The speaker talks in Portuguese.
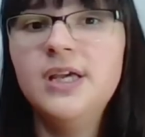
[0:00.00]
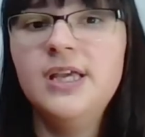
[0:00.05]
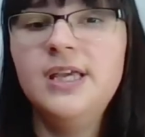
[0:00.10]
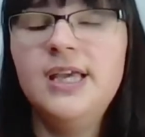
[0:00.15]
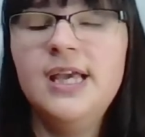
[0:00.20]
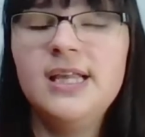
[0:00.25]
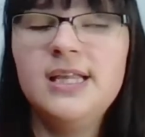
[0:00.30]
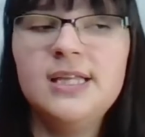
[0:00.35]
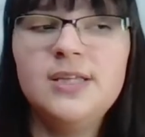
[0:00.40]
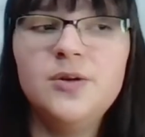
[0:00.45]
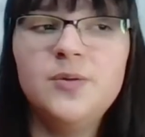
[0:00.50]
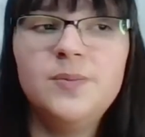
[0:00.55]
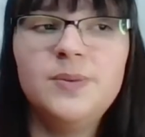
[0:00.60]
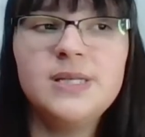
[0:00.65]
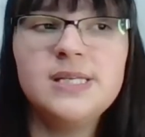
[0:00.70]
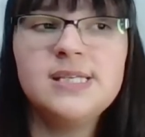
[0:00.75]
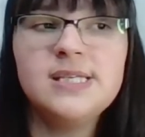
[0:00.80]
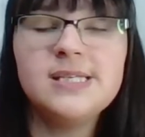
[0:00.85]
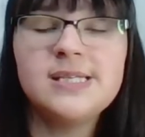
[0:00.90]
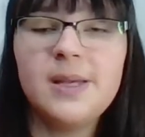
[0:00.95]
E ela não
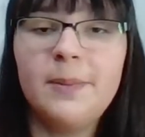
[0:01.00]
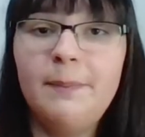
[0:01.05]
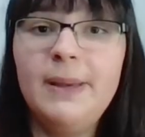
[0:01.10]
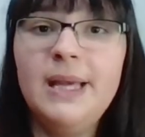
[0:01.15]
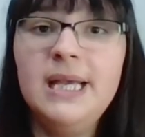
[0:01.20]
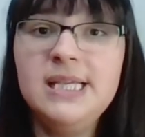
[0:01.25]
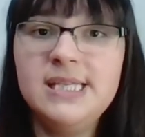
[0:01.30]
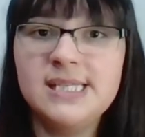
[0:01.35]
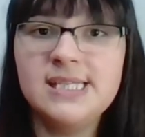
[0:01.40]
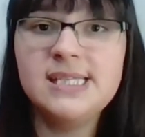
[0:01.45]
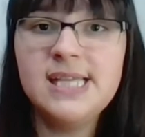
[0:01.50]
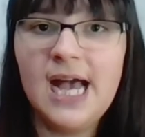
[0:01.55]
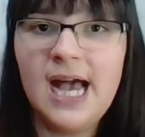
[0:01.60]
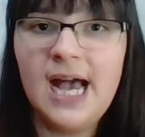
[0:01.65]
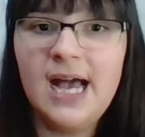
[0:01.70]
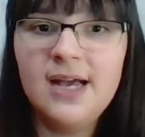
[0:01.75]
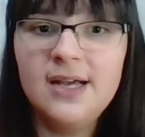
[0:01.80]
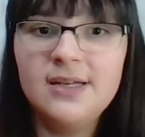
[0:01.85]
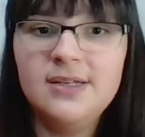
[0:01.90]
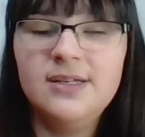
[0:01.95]
precisa
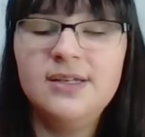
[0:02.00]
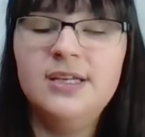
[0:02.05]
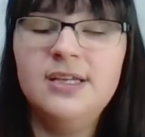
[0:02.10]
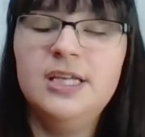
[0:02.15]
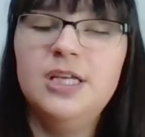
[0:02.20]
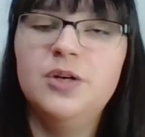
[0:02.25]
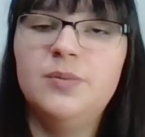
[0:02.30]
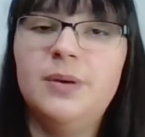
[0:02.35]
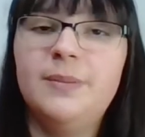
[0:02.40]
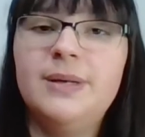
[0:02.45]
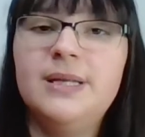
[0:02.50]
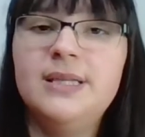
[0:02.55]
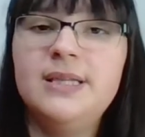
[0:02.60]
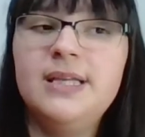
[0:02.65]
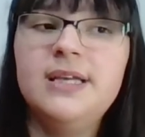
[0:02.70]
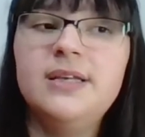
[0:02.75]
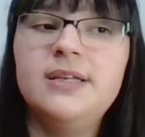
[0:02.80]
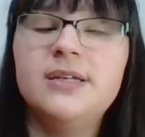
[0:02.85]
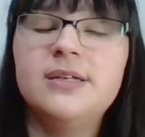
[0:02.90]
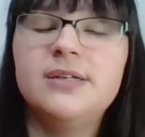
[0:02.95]
pensar em uma
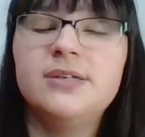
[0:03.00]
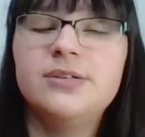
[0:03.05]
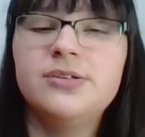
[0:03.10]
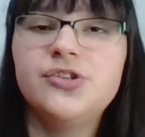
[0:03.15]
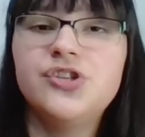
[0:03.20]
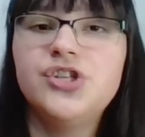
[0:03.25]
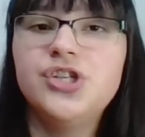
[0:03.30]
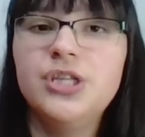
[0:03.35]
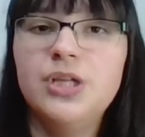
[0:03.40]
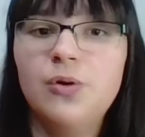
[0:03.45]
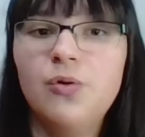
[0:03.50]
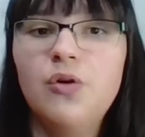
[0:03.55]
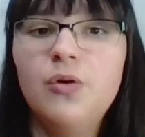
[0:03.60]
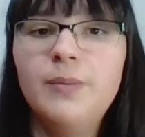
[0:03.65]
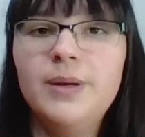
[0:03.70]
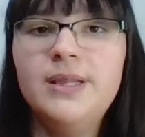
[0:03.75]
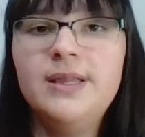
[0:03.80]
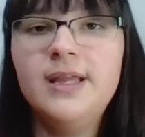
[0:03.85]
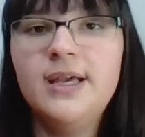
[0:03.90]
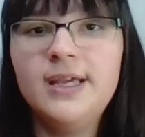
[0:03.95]
maneira de não
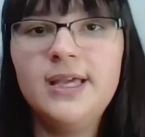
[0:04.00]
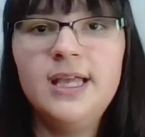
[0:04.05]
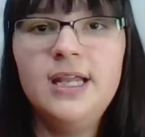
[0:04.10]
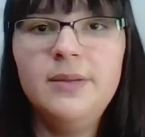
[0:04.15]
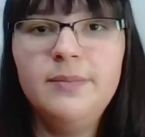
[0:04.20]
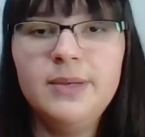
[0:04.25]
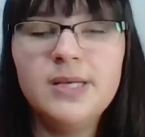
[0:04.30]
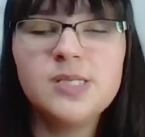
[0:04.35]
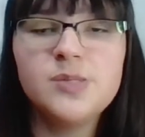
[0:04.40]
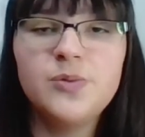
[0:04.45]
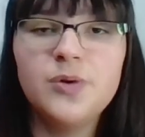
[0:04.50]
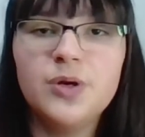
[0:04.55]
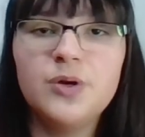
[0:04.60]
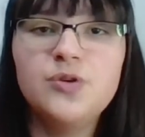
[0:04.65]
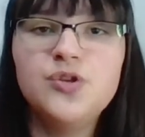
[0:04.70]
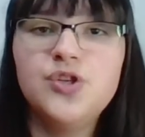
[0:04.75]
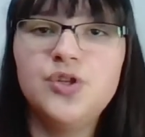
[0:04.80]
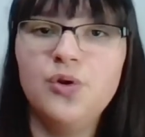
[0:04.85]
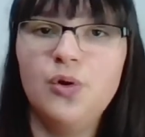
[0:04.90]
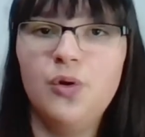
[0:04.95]
cometer aquele mesmo
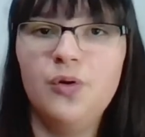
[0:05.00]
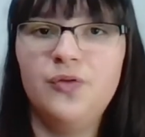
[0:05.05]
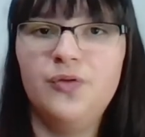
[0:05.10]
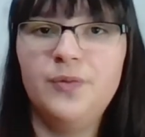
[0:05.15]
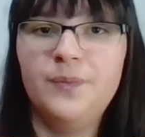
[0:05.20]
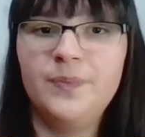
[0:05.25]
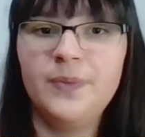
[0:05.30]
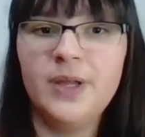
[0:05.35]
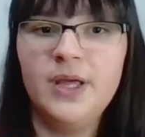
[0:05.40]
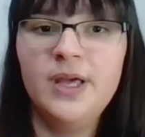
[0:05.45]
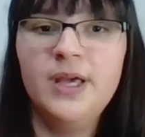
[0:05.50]
erro de novo.